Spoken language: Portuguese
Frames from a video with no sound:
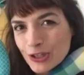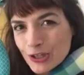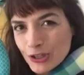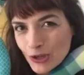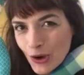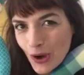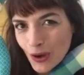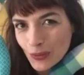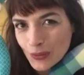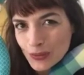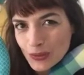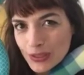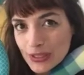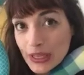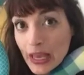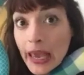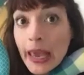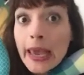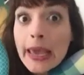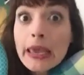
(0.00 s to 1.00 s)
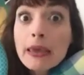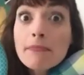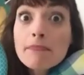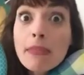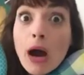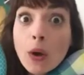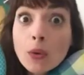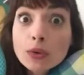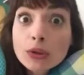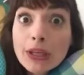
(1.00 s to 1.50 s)
tijolos e
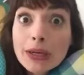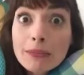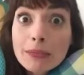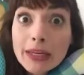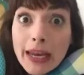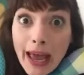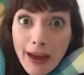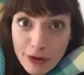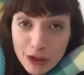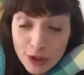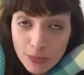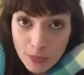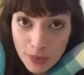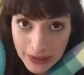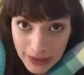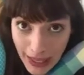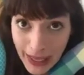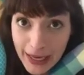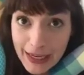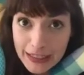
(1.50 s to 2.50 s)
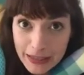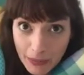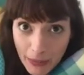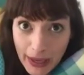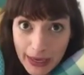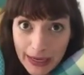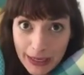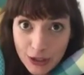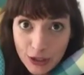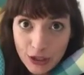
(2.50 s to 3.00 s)
mal terminava de pintar as
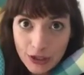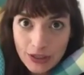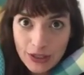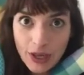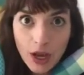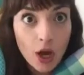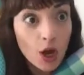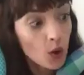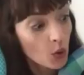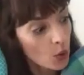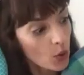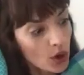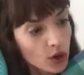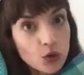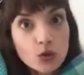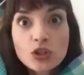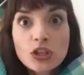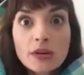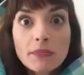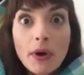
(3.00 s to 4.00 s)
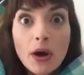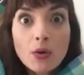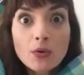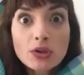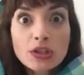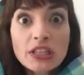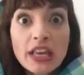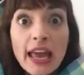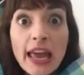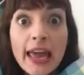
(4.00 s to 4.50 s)
paredes quando os
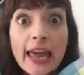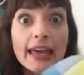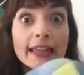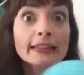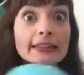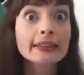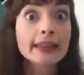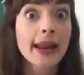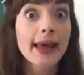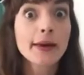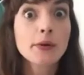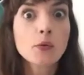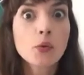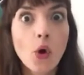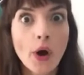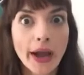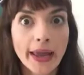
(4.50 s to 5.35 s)
irmãos entraram